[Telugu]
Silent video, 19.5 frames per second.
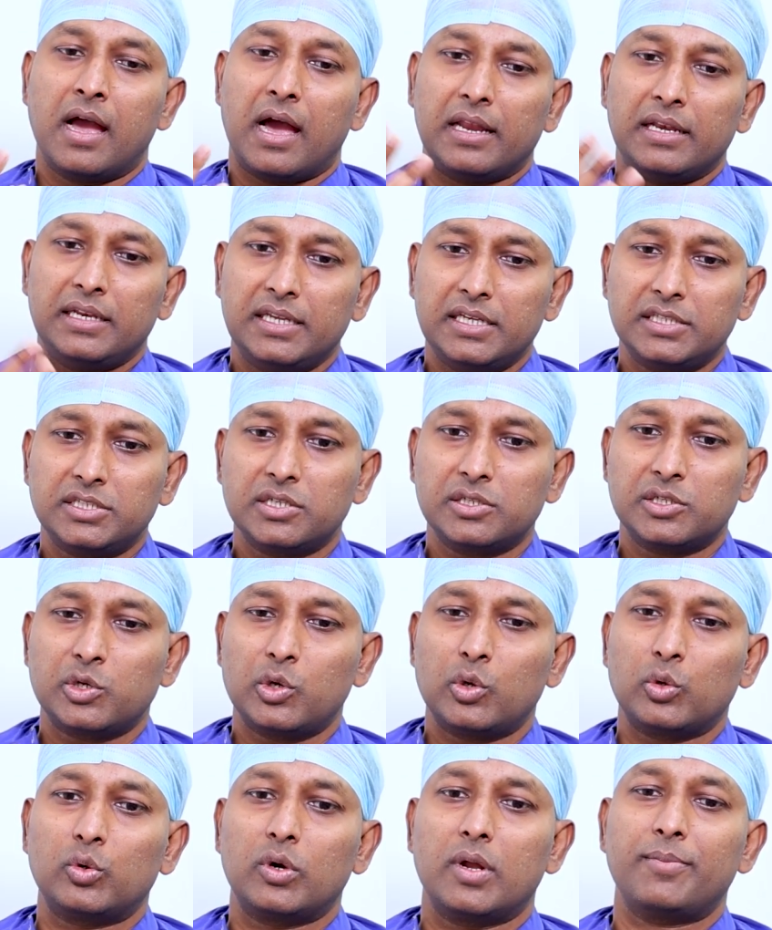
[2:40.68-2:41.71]
ఆ
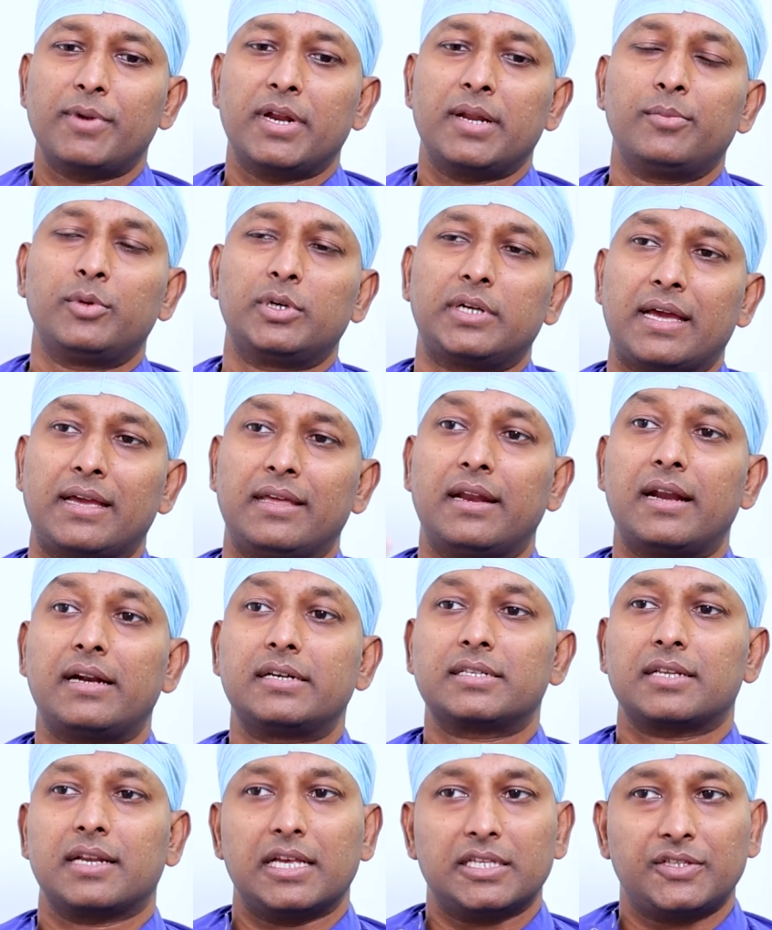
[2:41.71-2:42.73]
లీజన్స్లో కూడా మనము
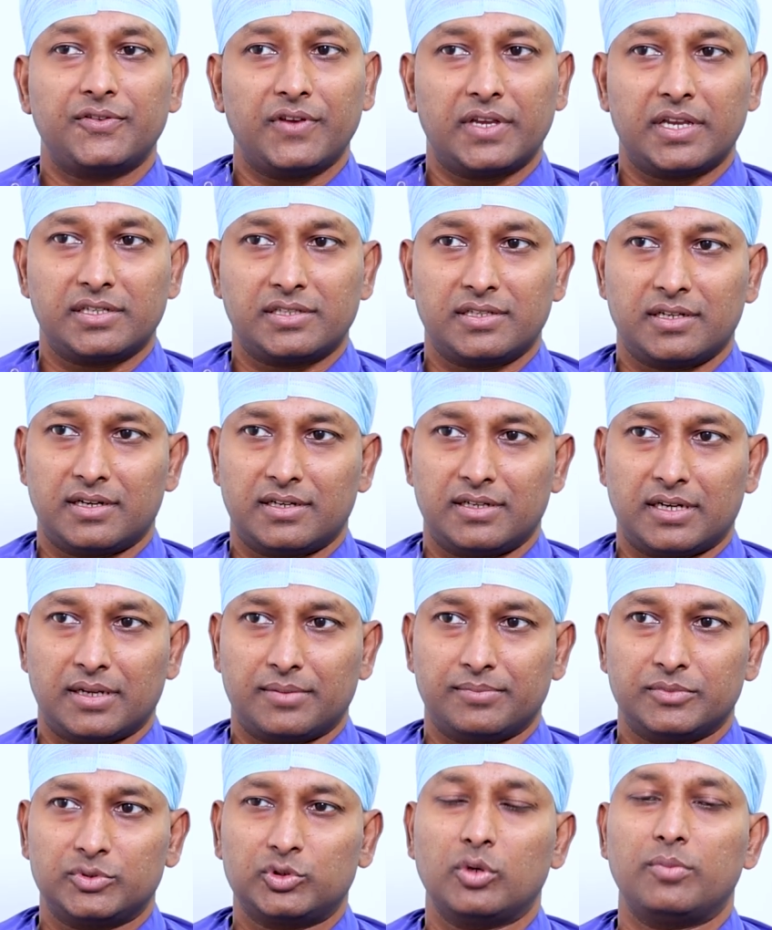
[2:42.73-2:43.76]
టైరాయిడ్స్ క్లాసిఫికేషన్
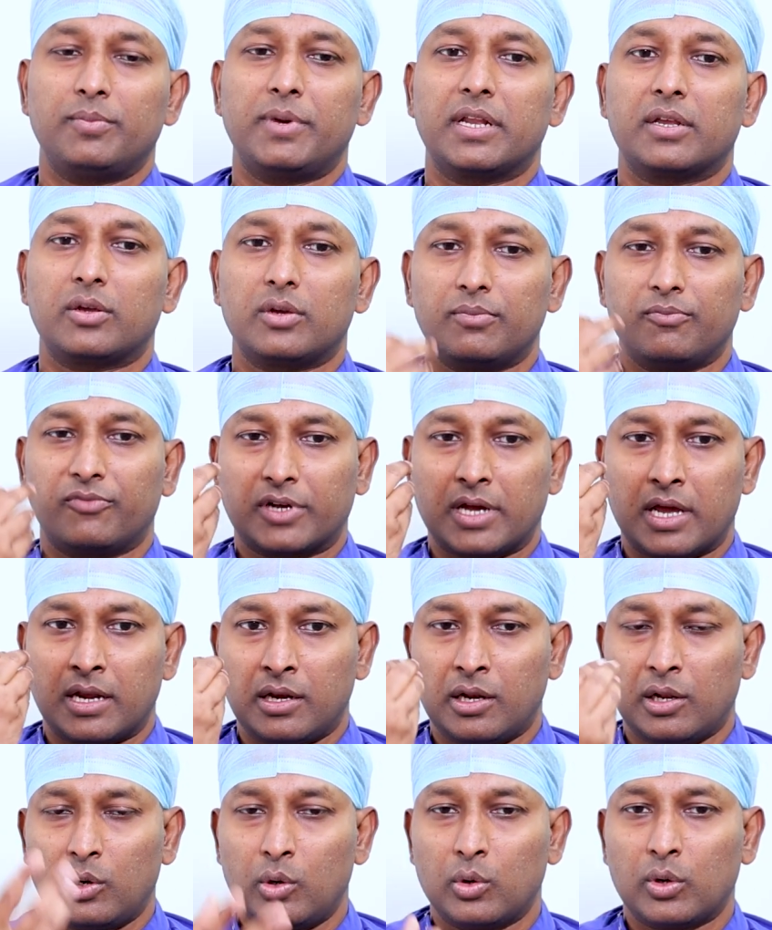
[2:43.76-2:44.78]
అంటాం సో మనకు
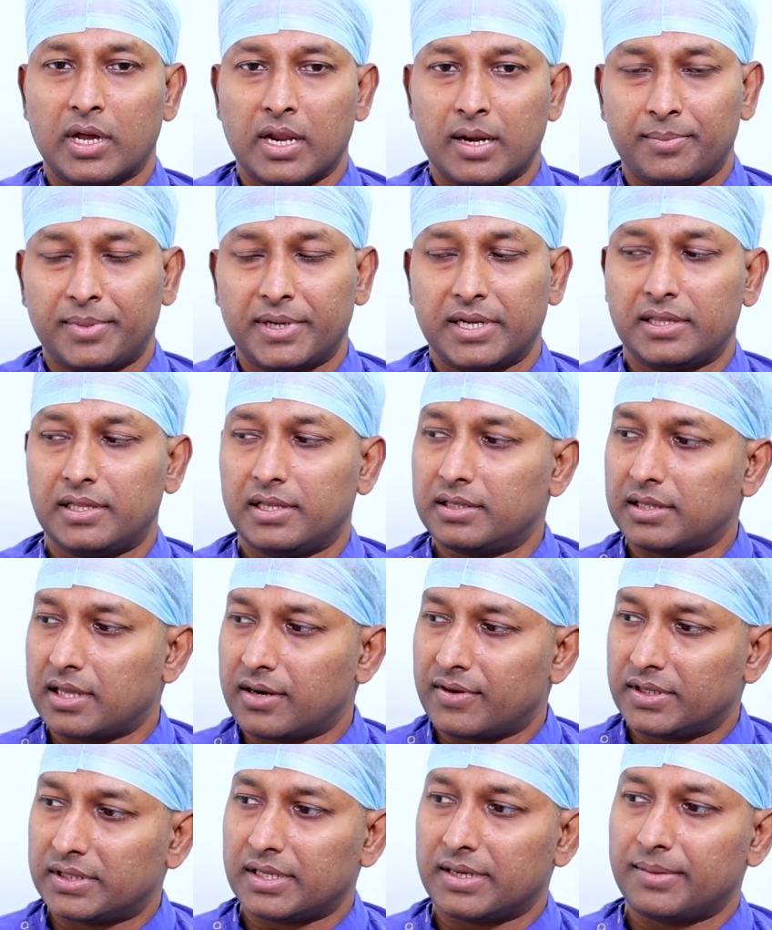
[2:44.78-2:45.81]
కళ్ళల్లో కనపడేది
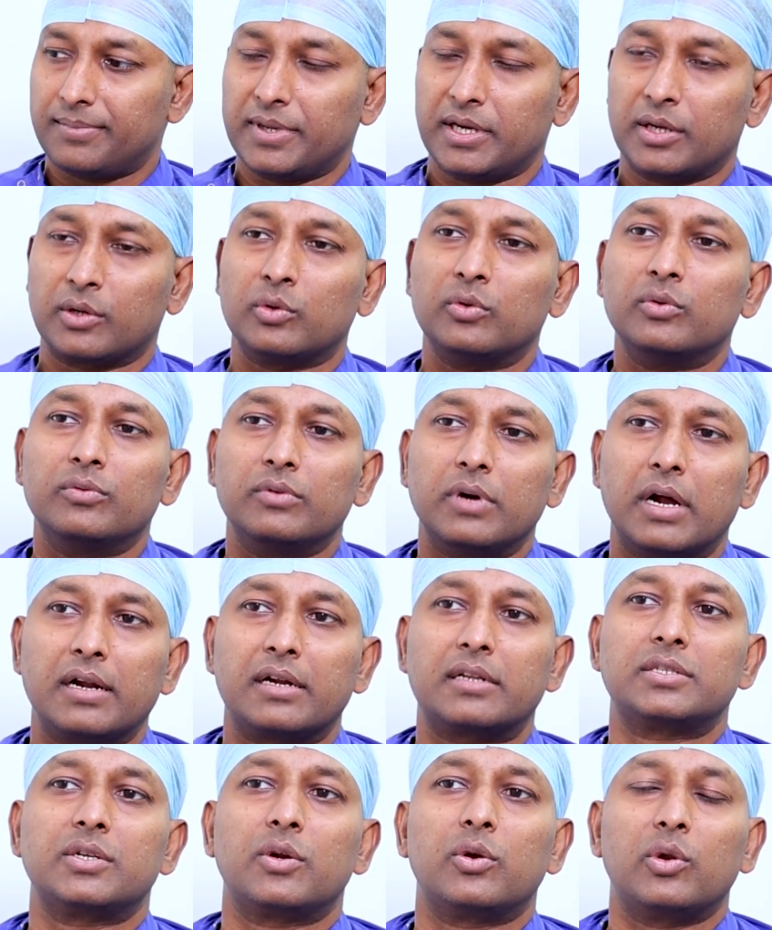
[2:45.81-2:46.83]
తర్వాత మనకు
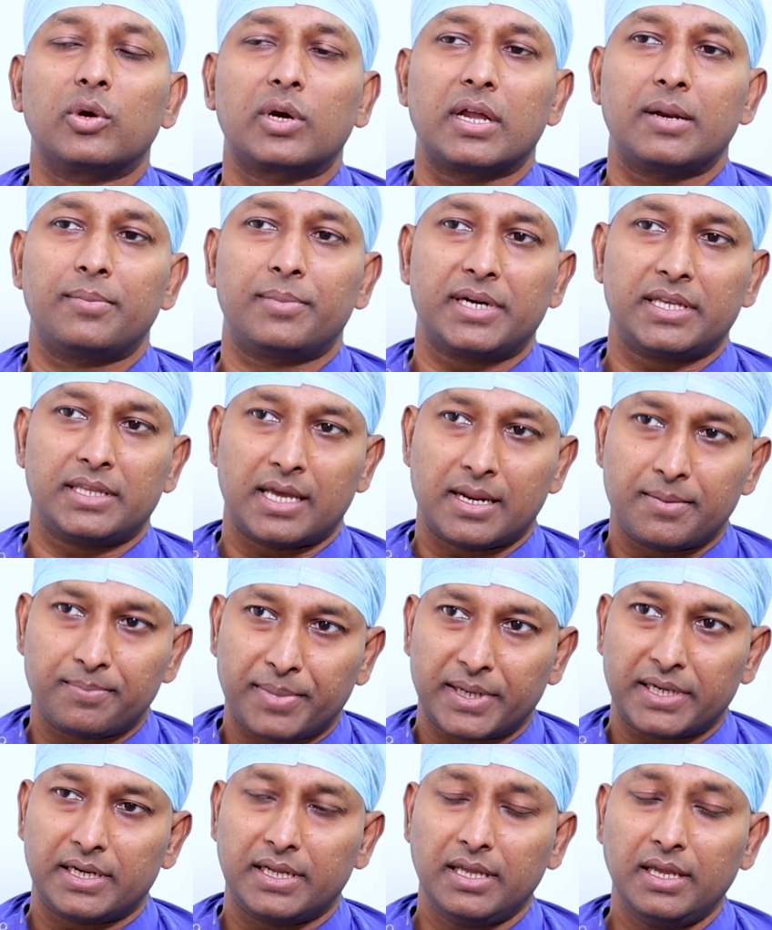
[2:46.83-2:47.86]
అల్ట్రాసౌండ్లో కనపడే దాన్ని
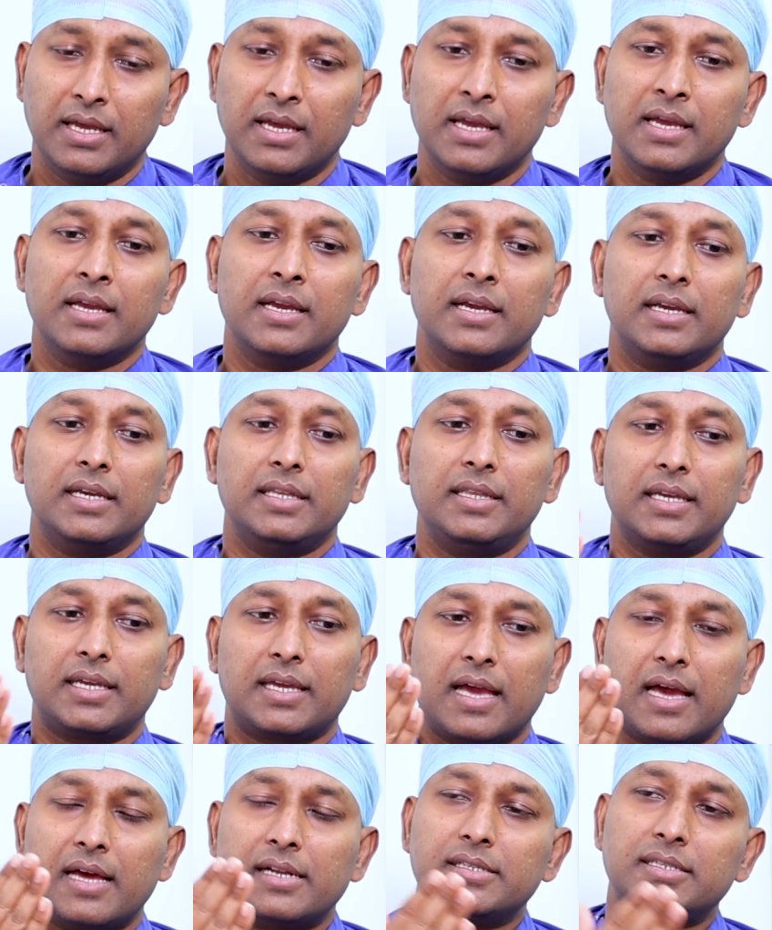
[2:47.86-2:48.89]
బట్టి ఇది
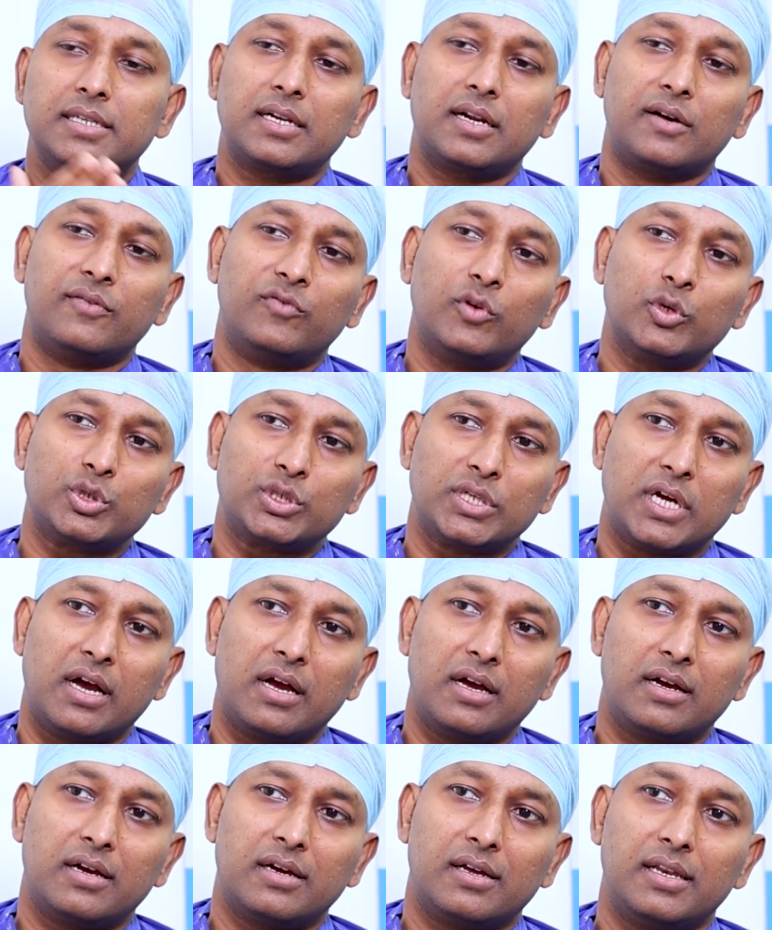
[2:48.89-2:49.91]
క్యాన్సర్ అవ్వచ్చా
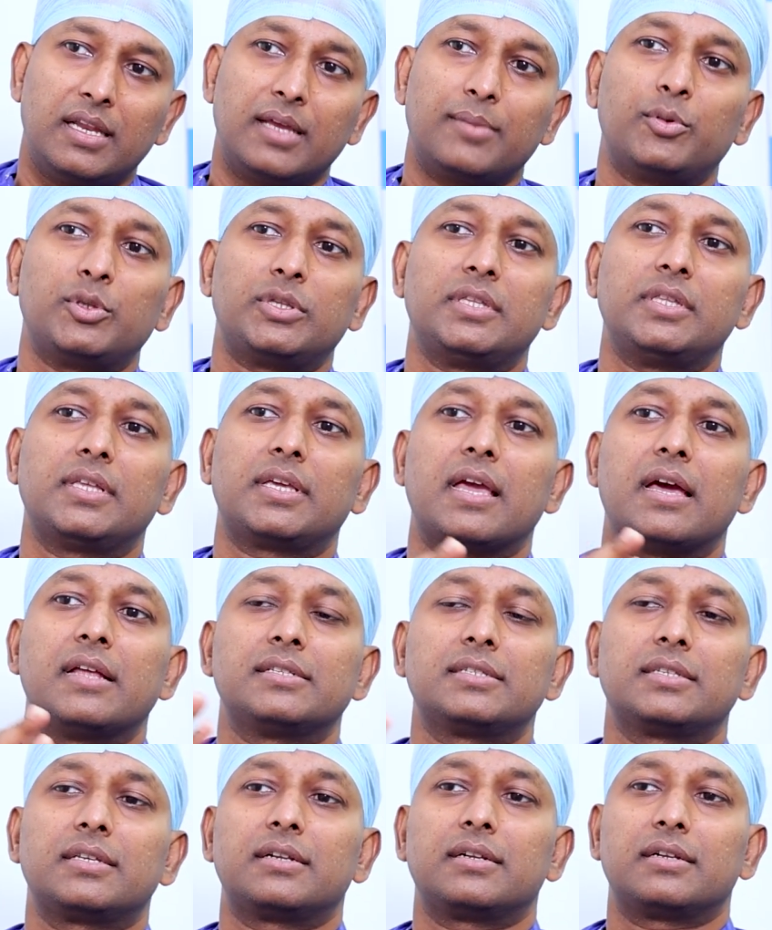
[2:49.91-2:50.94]
లేకపోతే ఇది
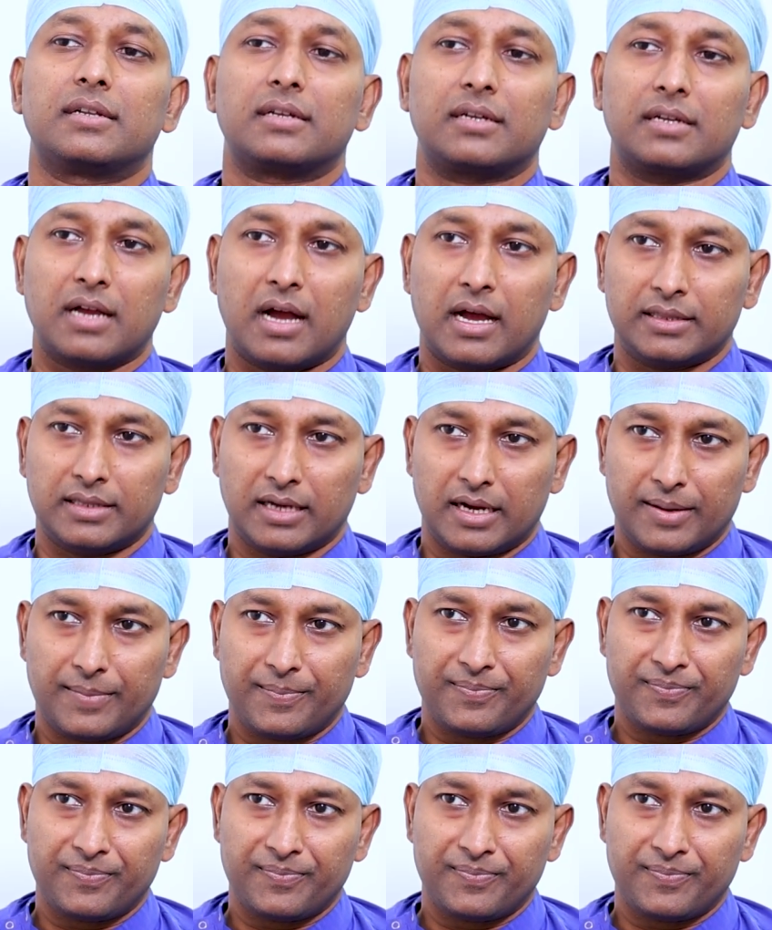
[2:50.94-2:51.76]
క్యాన్సర్ కాదా